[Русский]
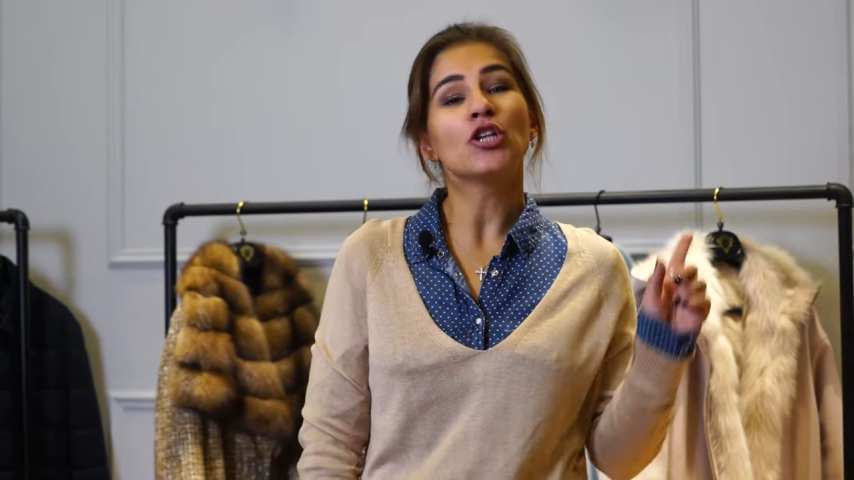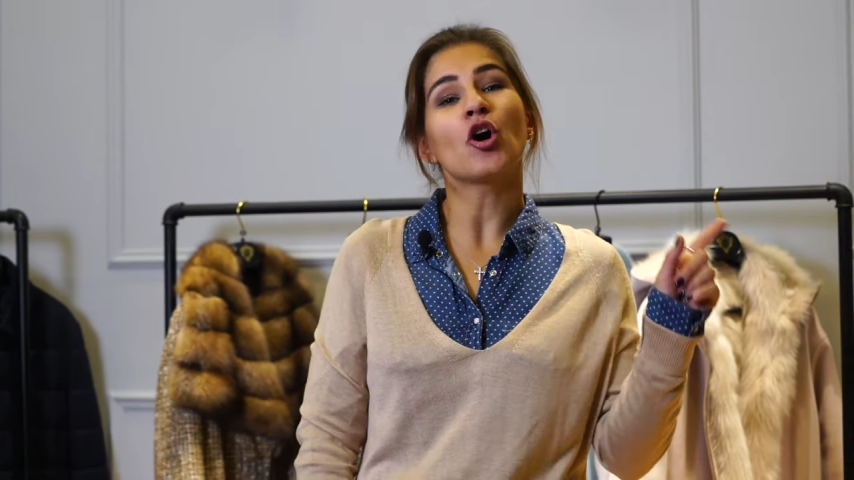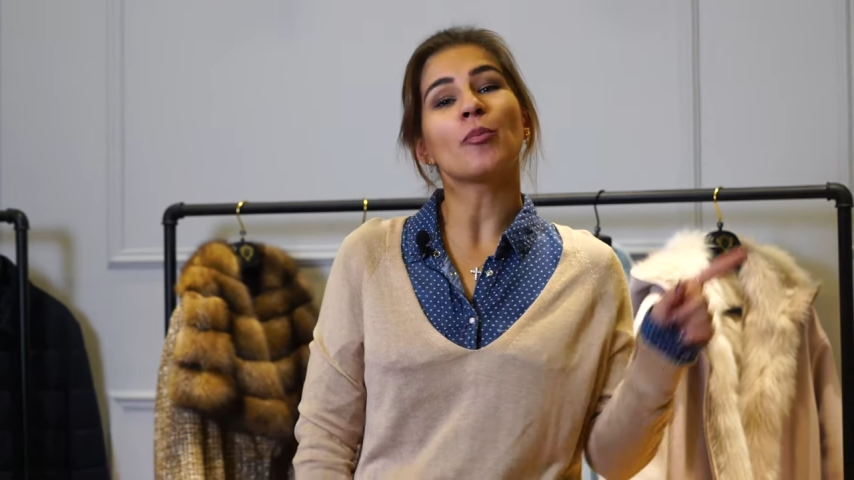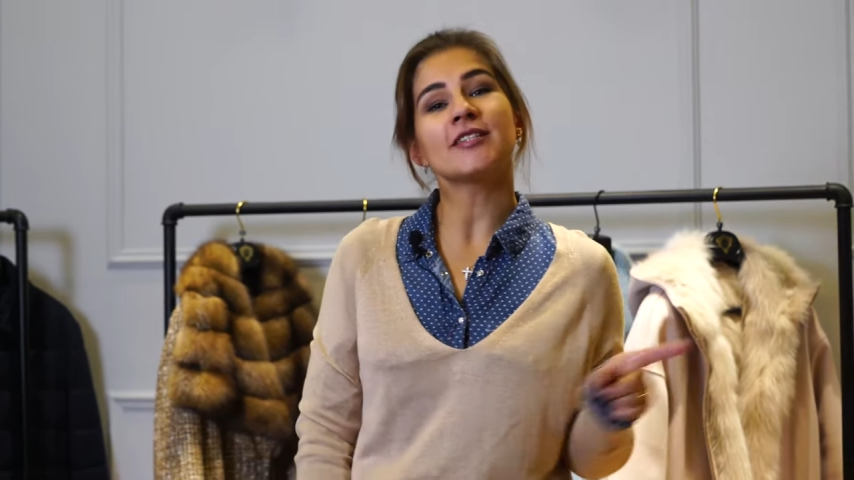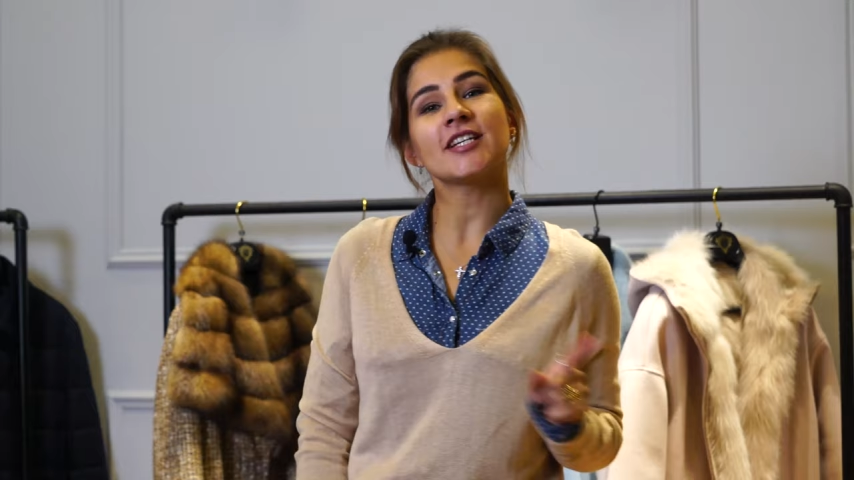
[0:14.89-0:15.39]

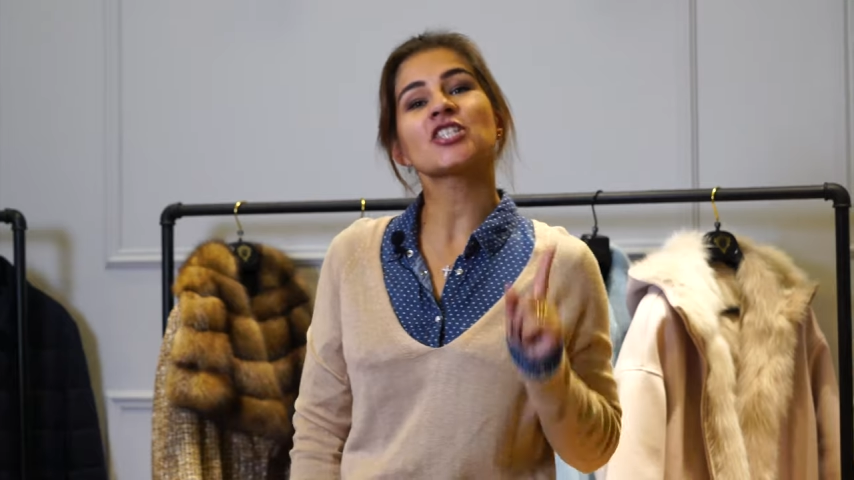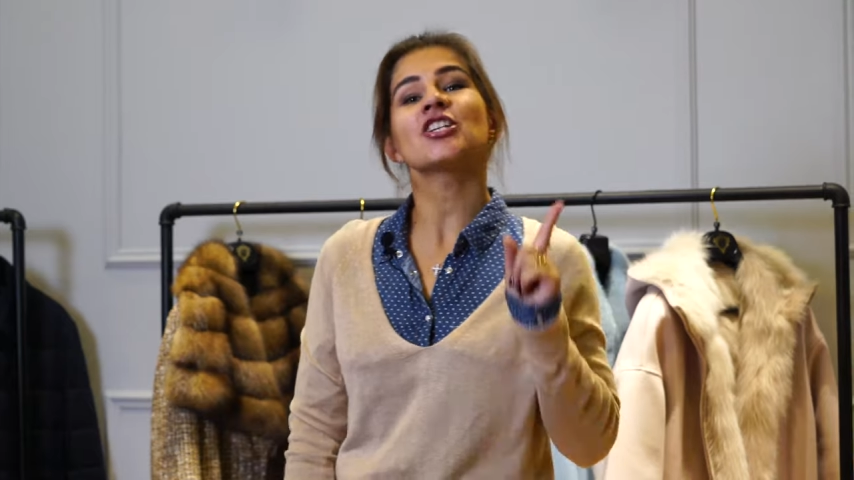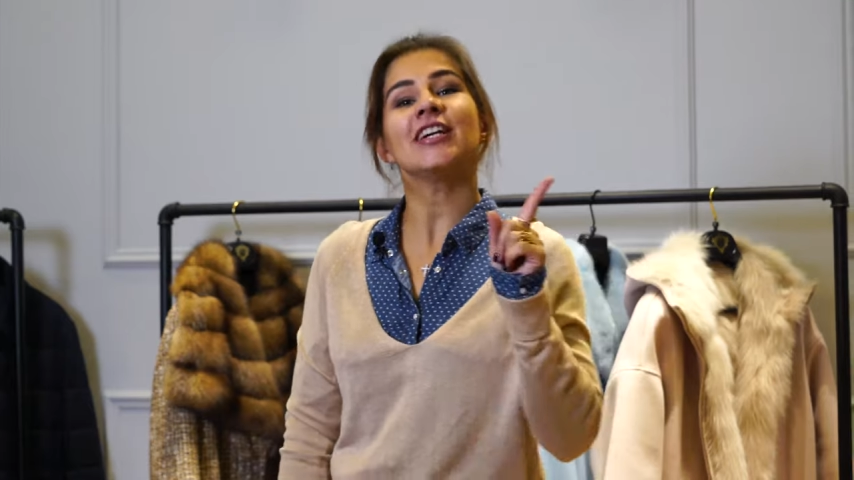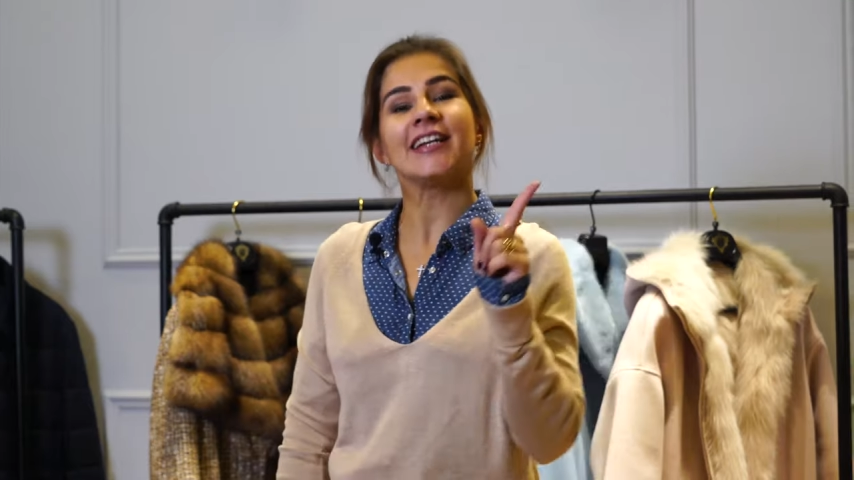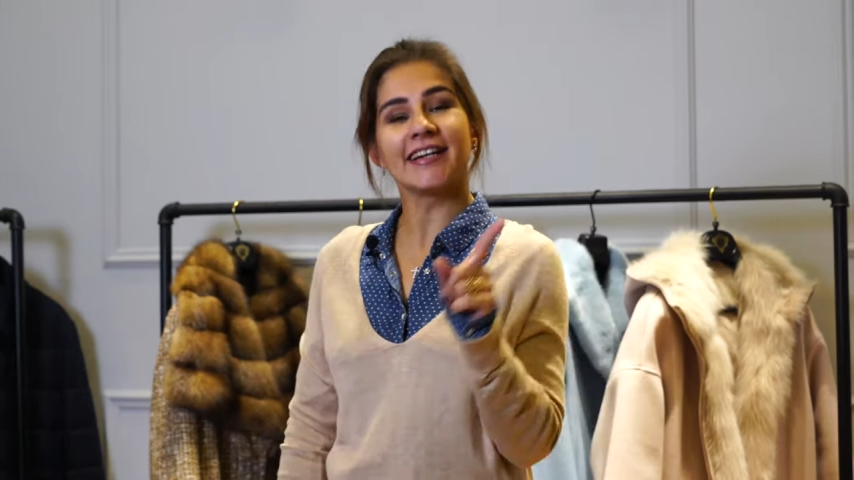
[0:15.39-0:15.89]
но об
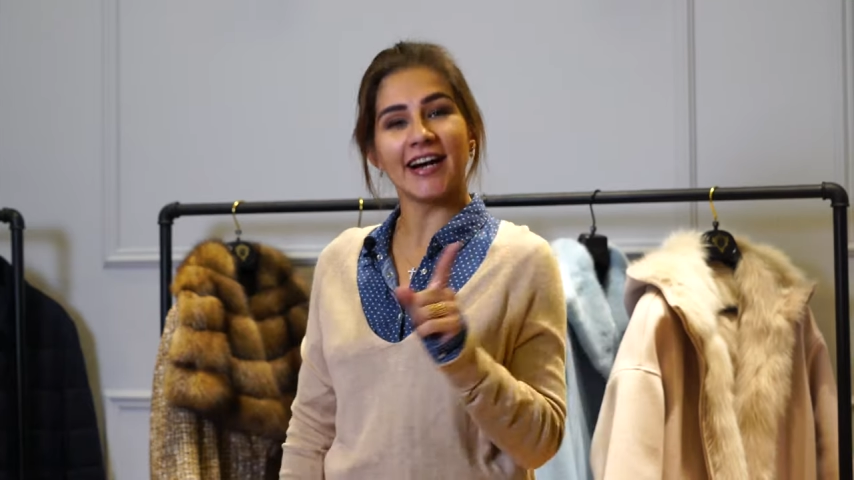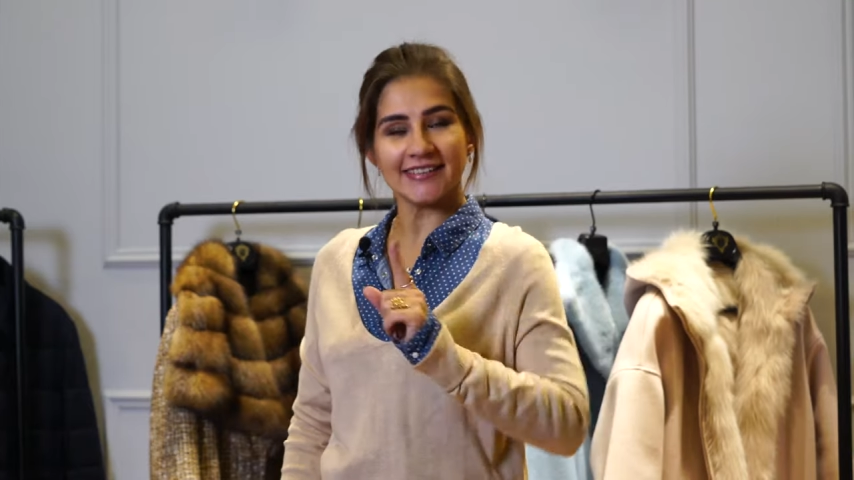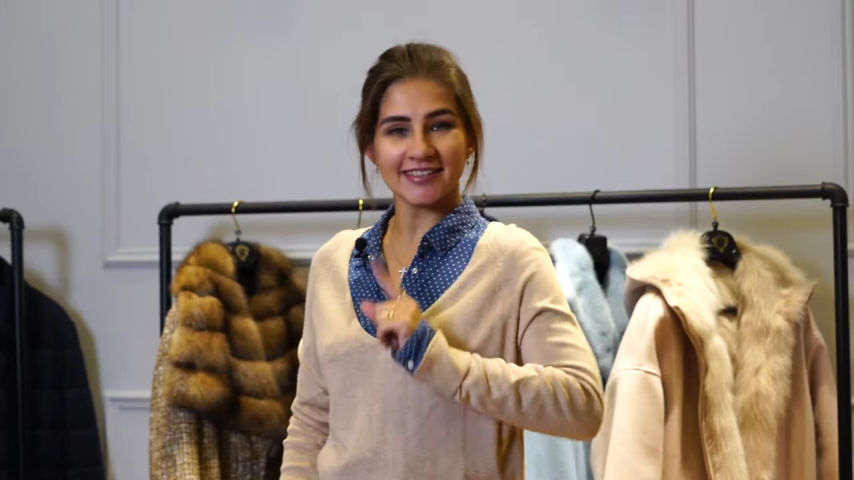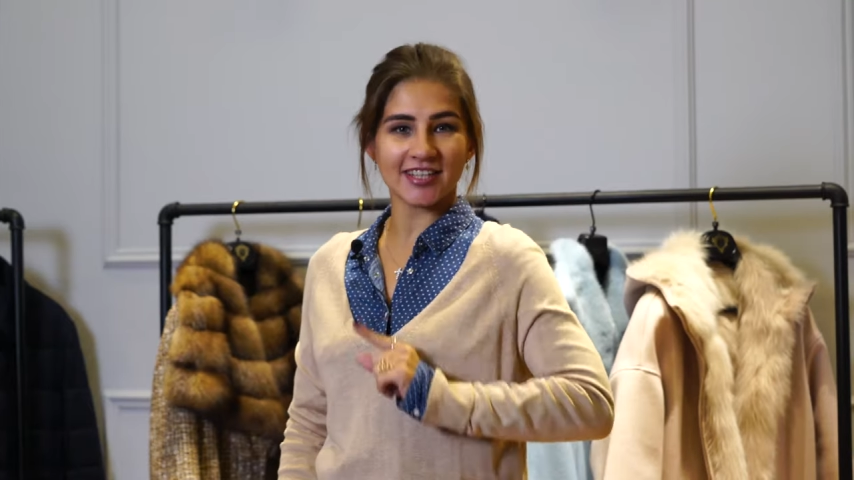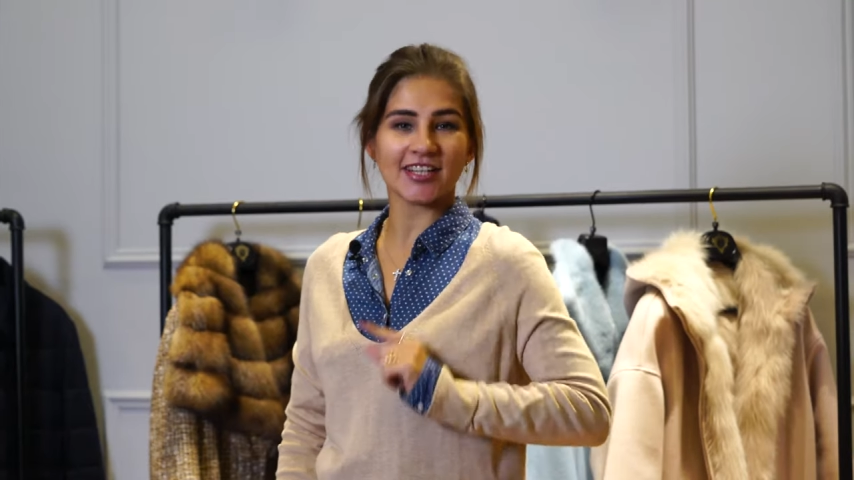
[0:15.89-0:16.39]
одежде
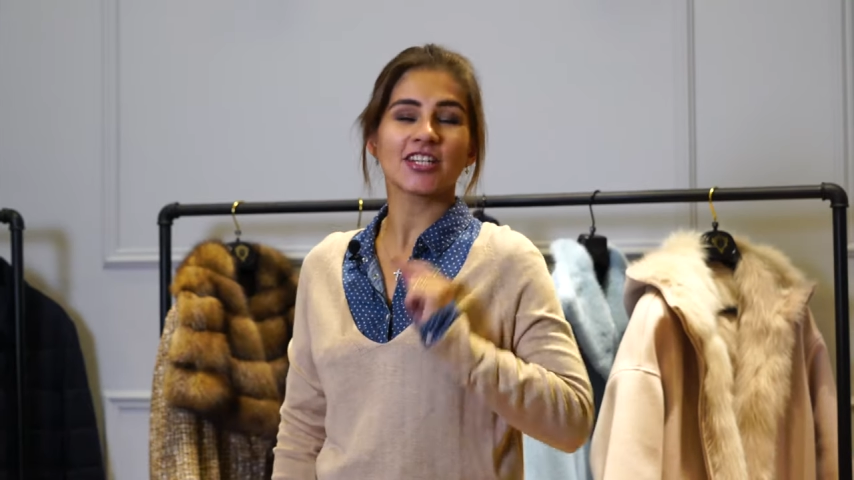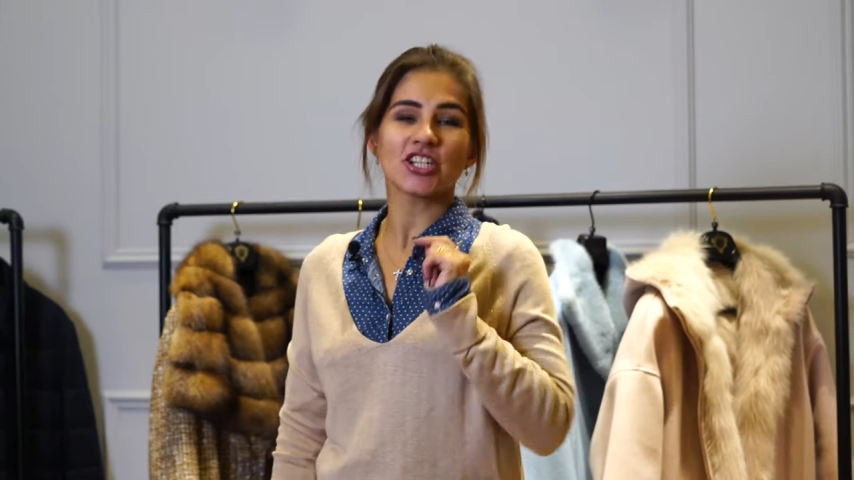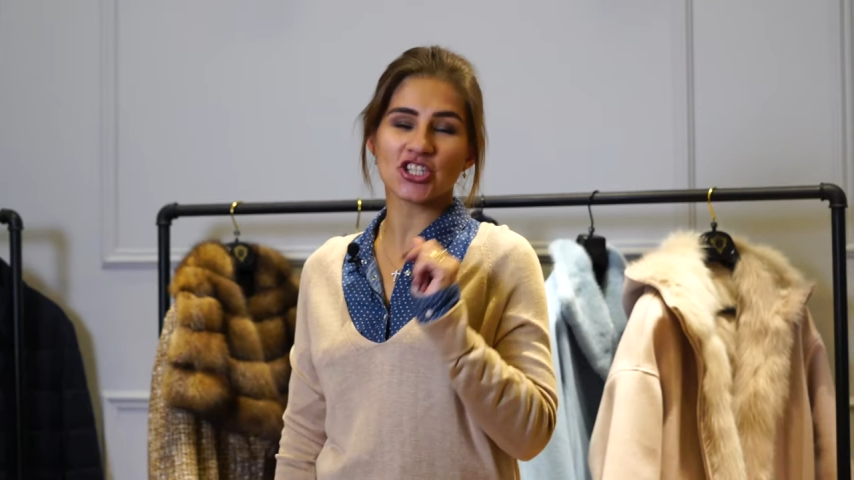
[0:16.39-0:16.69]
элегантной,